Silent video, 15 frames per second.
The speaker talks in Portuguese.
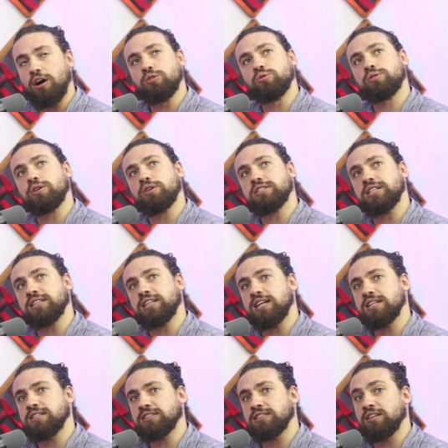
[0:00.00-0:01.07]
que eu achei
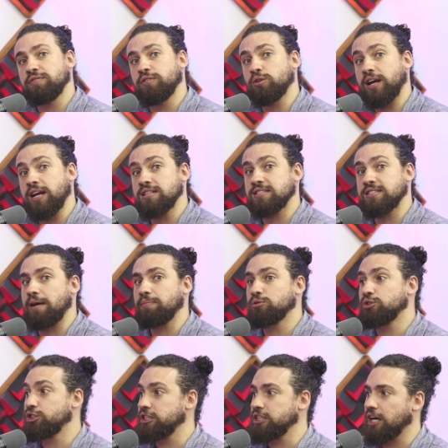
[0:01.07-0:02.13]
interessante. Ele falou: quem sabe um
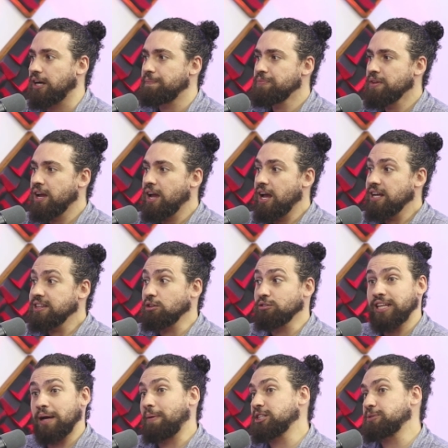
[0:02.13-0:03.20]
dia não
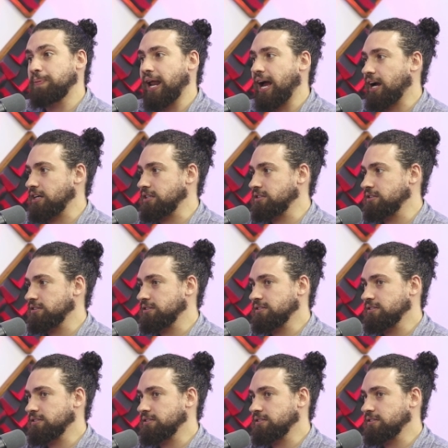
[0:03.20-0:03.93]
tenha mais placas.